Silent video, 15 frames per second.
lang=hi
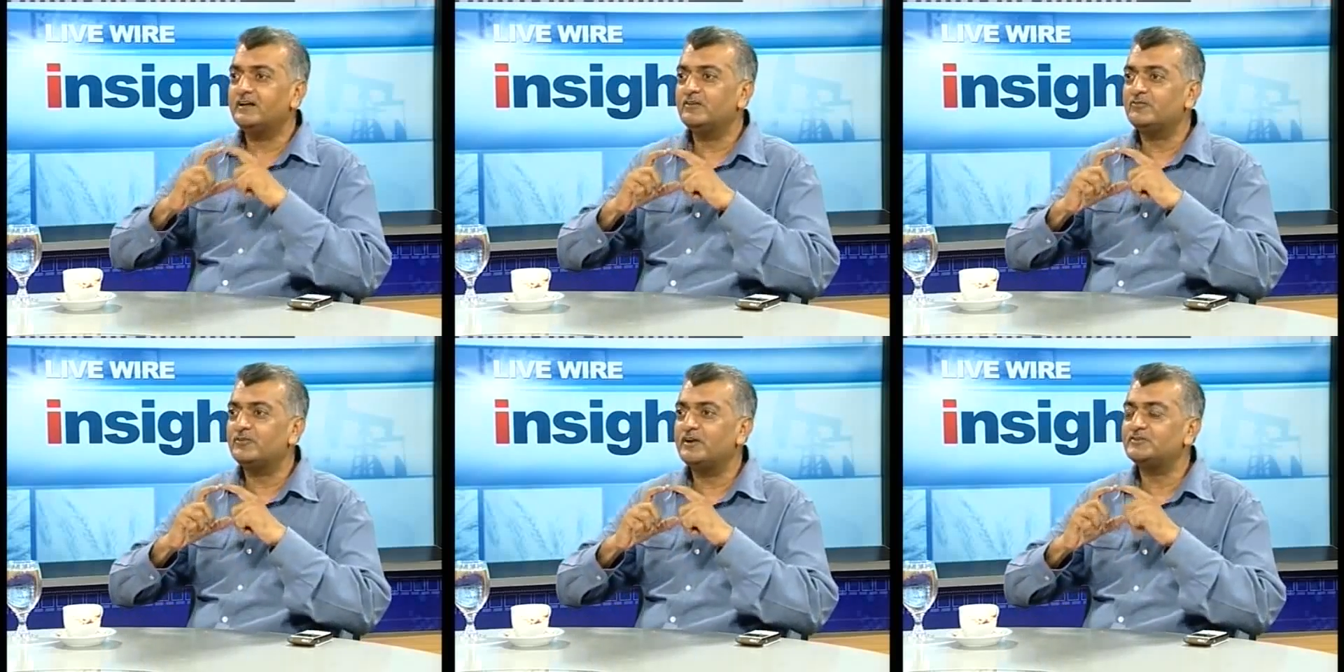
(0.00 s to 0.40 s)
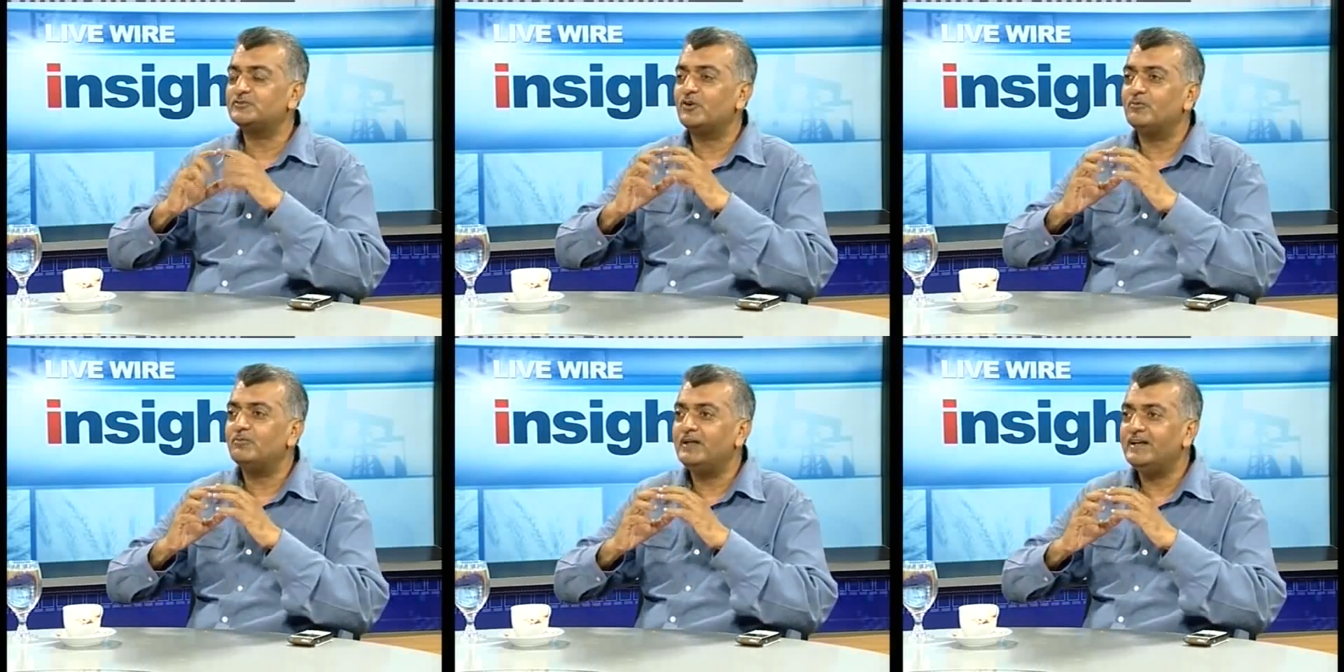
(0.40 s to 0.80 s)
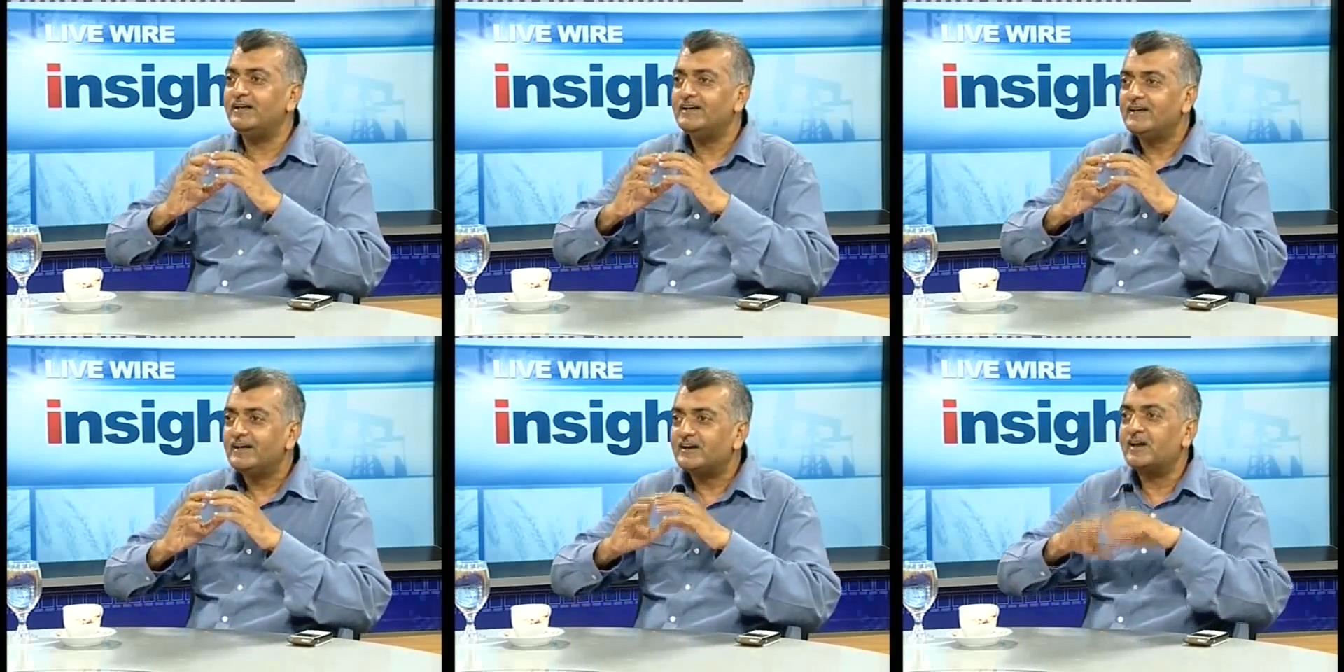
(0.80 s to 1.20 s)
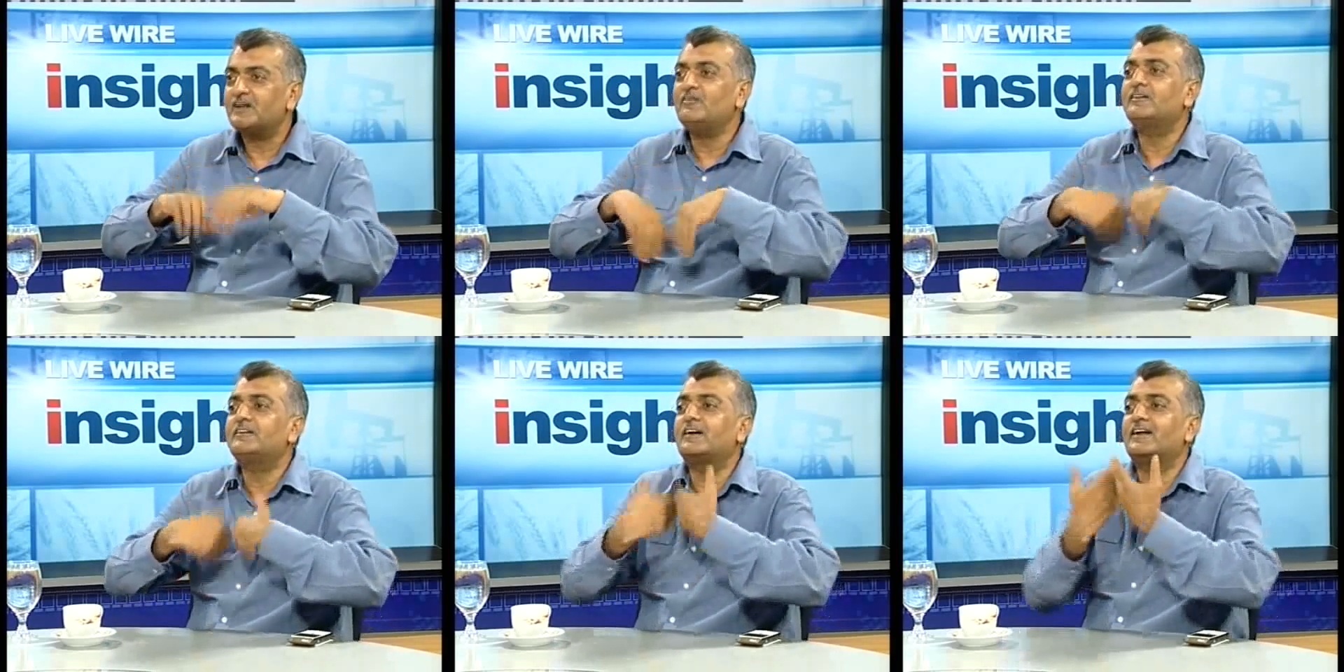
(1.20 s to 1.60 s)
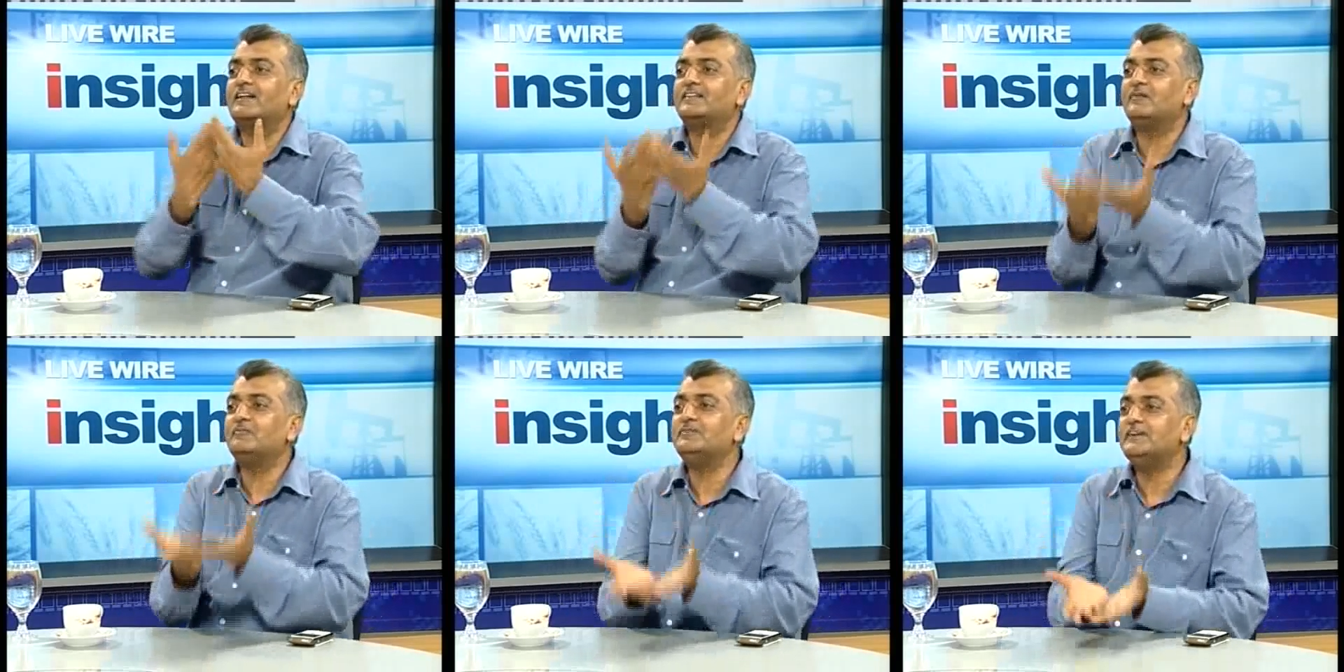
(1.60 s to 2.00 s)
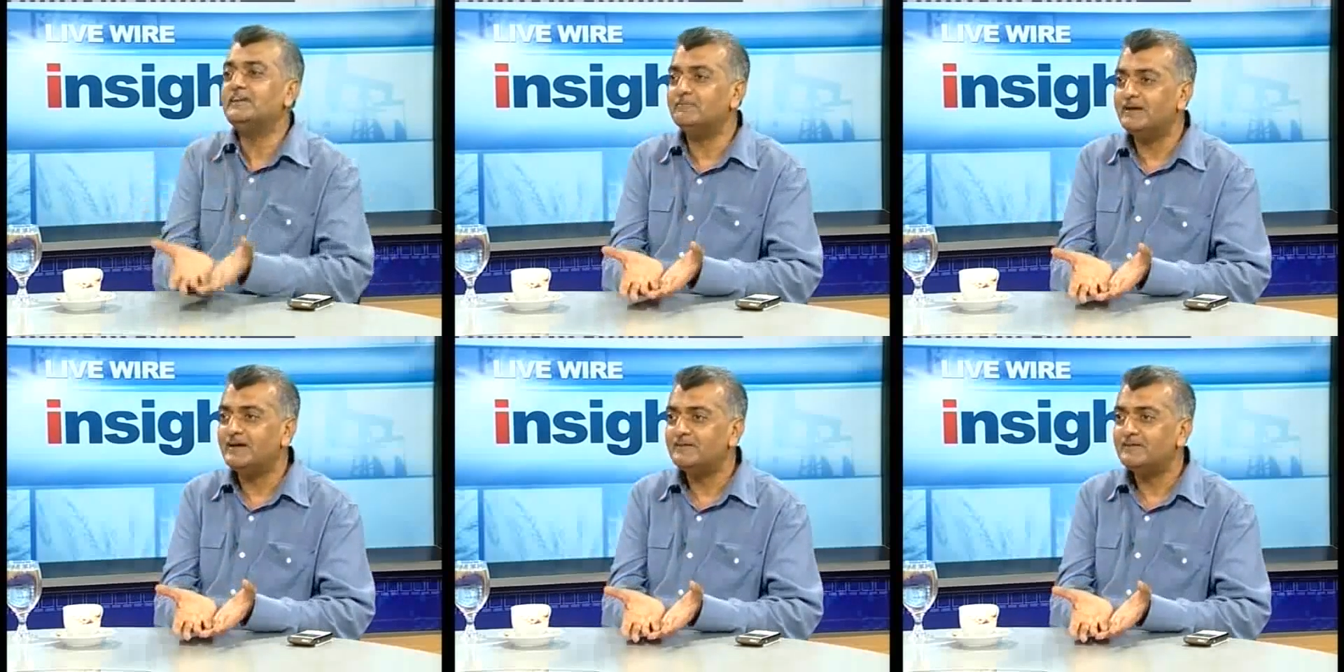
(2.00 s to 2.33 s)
डिफरेंस को हमने कन्वर्ट करना था बिजली में